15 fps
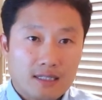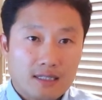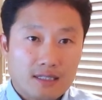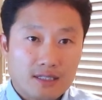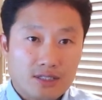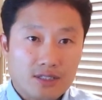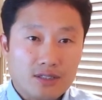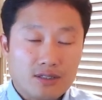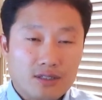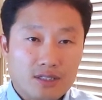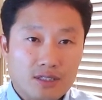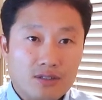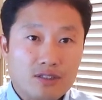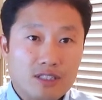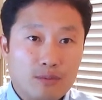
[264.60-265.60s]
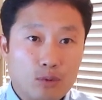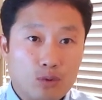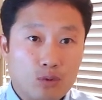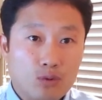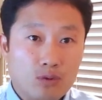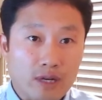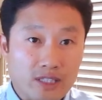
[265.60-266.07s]
그쵸? 이것에
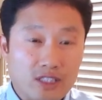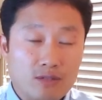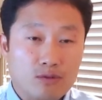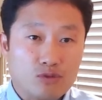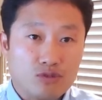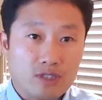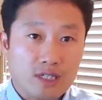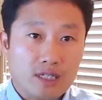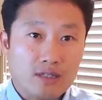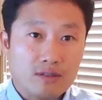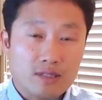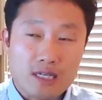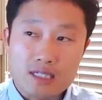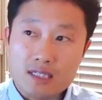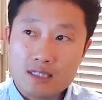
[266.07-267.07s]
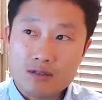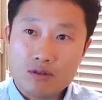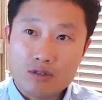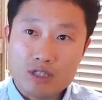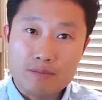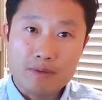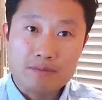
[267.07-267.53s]
보통 관점을 두잖아요. 나
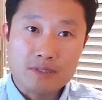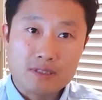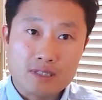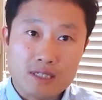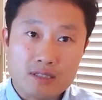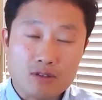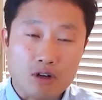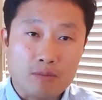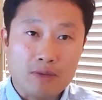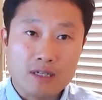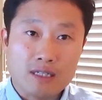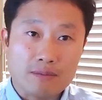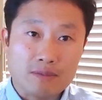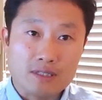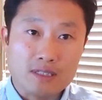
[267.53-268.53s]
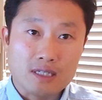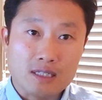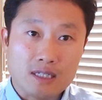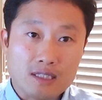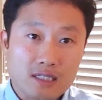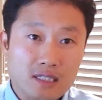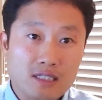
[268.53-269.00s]
이거 김밥 장사에서 얼마나 남기느냐.
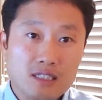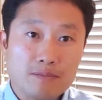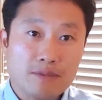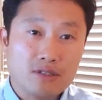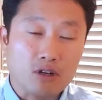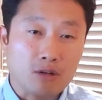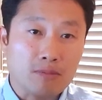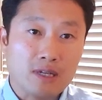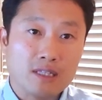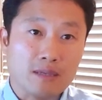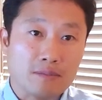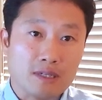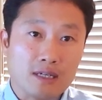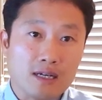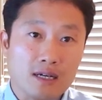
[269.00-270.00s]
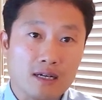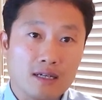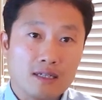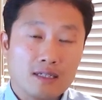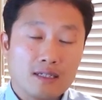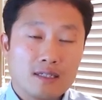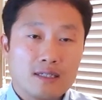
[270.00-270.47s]
나 치킨집에서 얼마나 남길까?
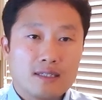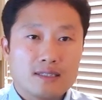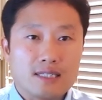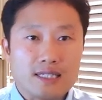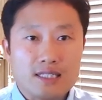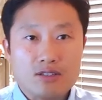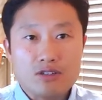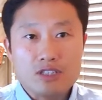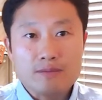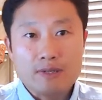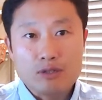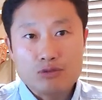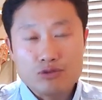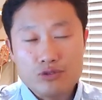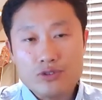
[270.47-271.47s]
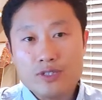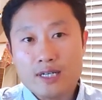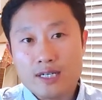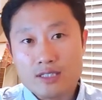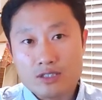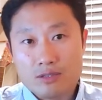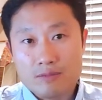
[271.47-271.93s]
자, 이것이 바로 수익의
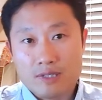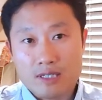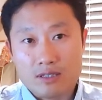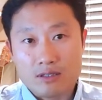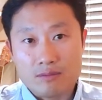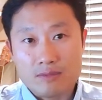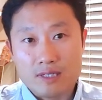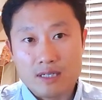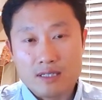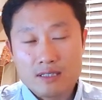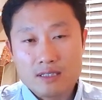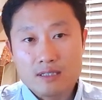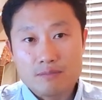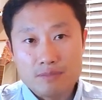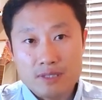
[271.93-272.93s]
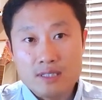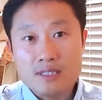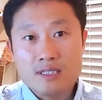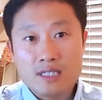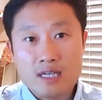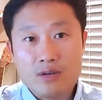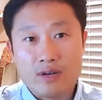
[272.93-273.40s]
관점이라는 겁니다. 즉,
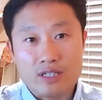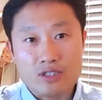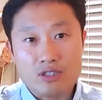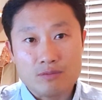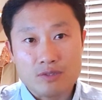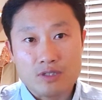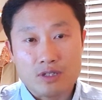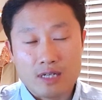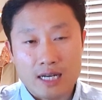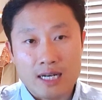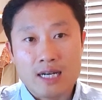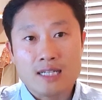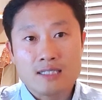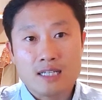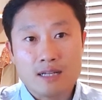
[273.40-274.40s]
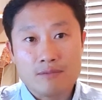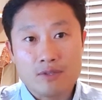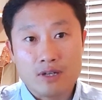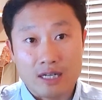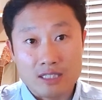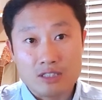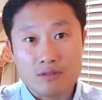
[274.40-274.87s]
빈자의 관점이죠. 가난한
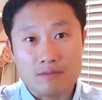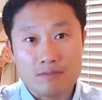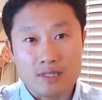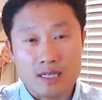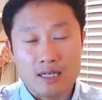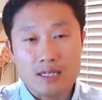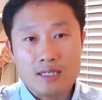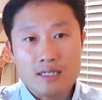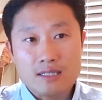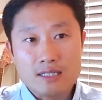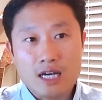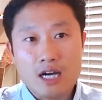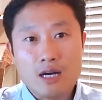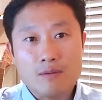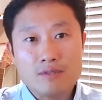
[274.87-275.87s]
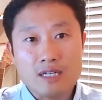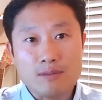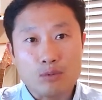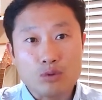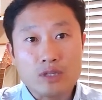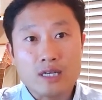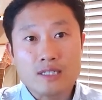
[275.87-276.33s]
사람들의 관점입니다. 사업을 잘
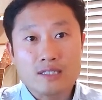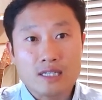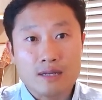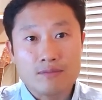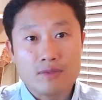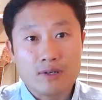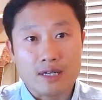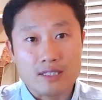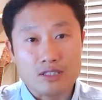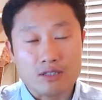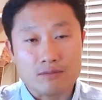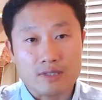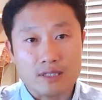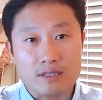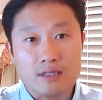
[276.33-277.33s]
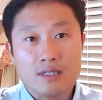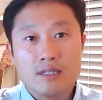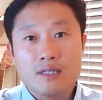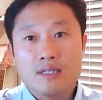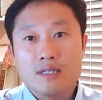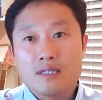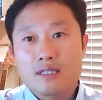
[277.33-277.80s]
못하는 사람들의 관점이에요.
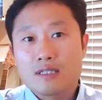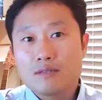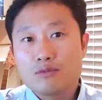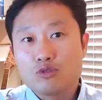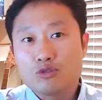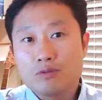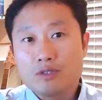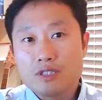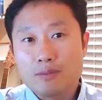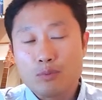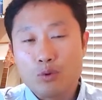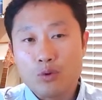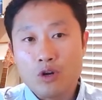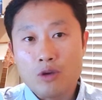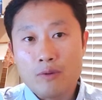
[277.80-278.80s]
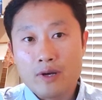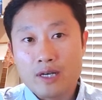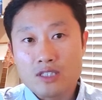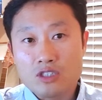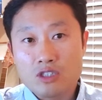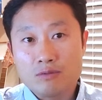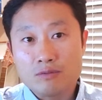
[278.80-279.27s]
그러면 두 번째 본업의
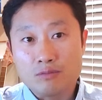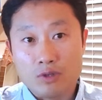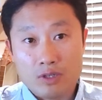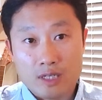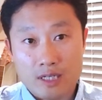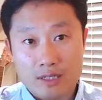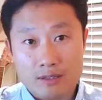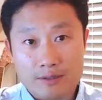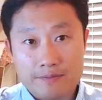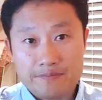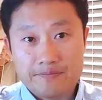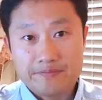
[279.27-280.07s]
관점은 뭘까요?